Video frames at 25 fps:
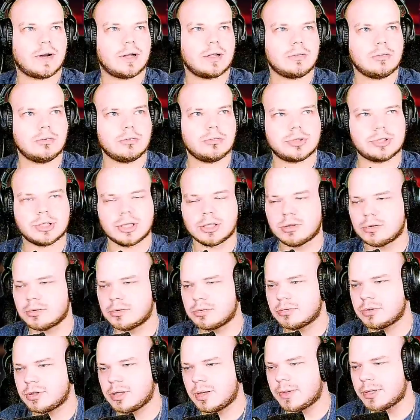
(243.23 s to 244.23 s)
ludzie, no
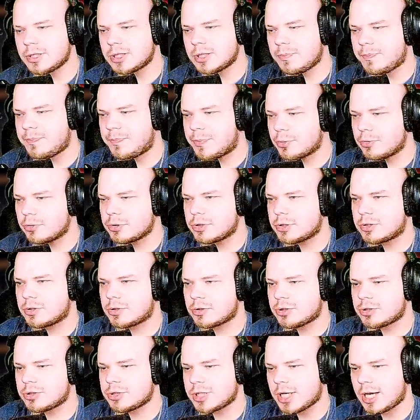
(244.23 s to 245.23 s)
to nie ma się pruć co
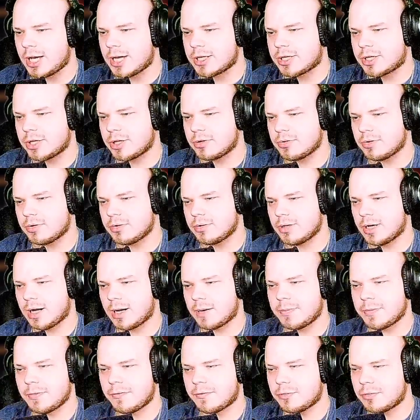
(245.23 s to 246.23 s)
do dzieci, no
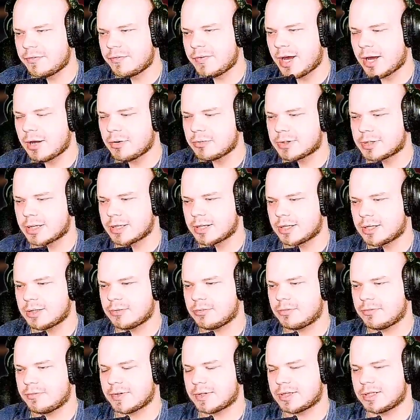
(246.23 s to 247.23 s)
jak mnie wkurwiają jakieś
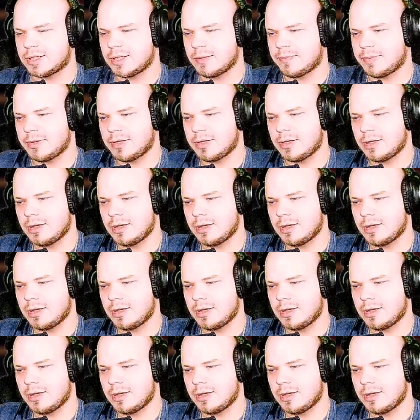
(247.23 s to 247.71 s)
kurwa typy